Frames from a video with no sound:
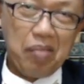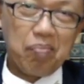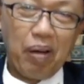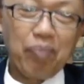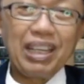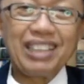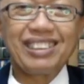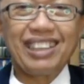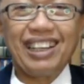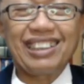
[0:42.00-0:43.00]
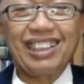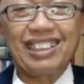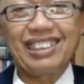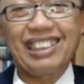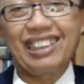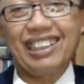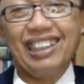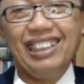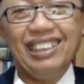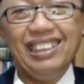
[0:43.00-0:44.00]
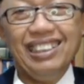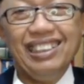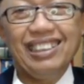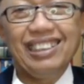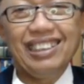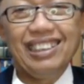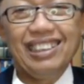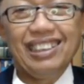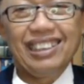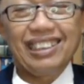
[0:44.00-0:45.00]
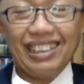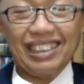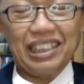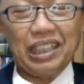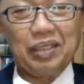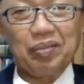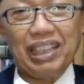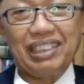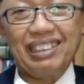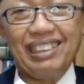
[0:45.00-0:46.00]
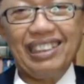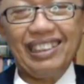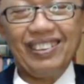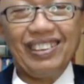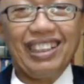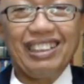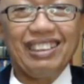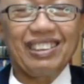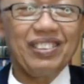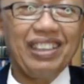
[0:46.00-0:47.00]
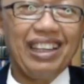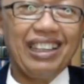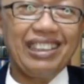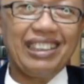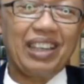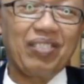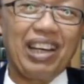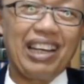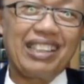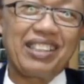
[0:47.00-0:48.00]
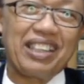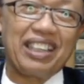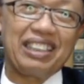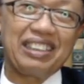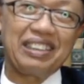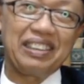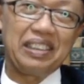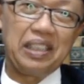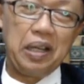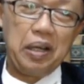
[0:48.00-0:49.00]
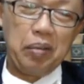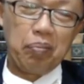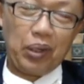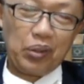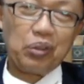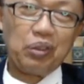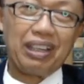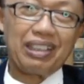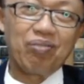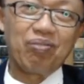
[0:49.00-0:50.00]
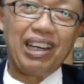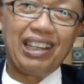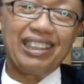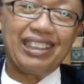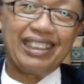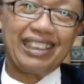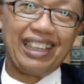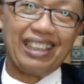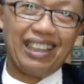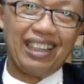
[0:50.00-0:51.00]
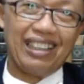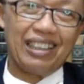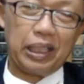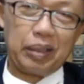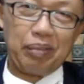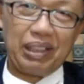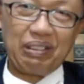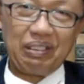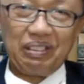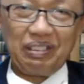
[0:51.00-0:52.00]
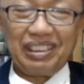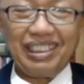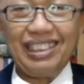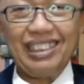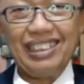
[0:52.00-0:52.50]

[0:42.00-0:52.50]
Pemirsa tercinta yang dirahmati oleh Allah Tuhan Yang Maha Esa. Bersua kembali di kanal Hikmatologi.